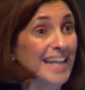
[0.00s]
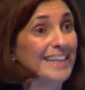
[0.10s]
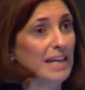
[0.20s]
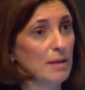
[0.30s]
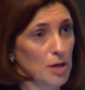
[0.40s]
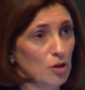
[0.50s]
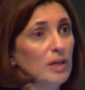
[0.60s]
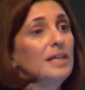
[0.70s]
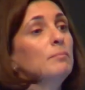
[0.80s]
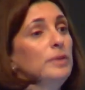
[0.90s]
de la mano
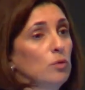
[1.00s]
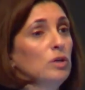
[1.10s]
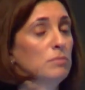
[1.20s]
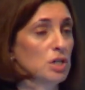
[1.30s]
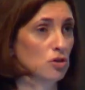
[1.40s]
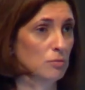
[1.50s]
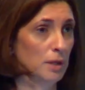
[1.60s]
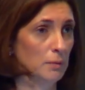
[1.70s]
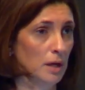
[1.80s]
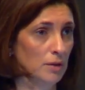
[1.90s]
de un inversor
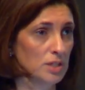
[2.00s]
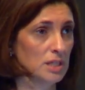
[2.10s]
privado.